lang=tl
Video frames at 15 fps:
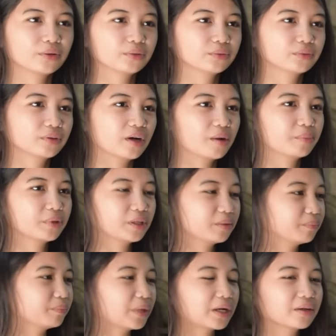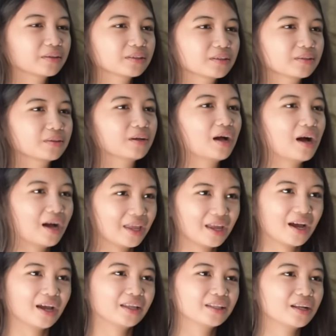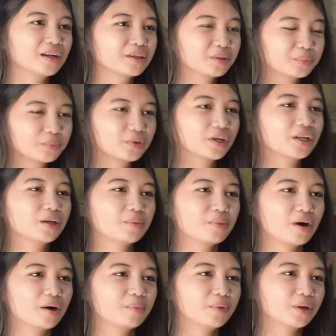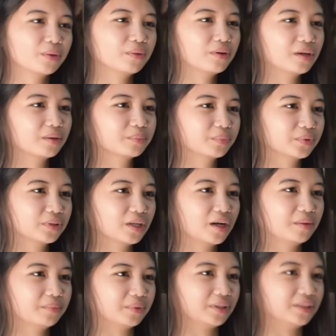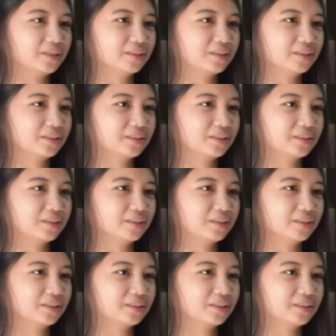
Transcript: Yung kami na parang hayahin na lang yung buhay ng mga magulang po namin.